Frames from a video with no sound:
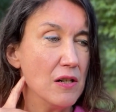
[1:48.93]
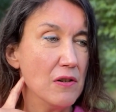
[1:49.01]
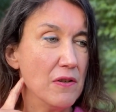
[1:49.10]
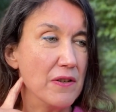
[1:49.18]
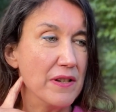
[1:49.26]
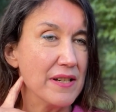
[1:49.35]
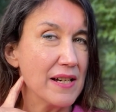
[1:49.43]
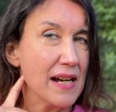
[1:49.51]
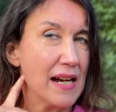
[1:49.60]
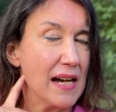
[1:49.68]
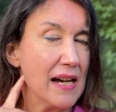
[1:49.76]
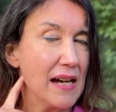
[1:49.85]
und
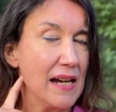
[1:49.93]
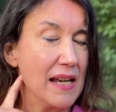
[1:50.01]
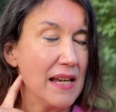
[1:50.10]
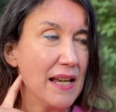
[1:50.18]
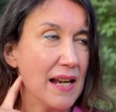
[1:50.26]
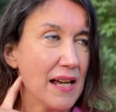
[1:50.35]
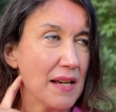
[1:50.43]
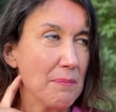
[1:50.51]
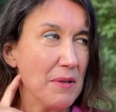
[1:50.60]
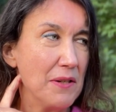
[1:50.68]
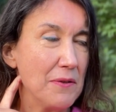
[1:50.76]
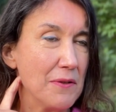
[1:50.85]

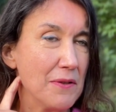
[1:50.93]
Einatmen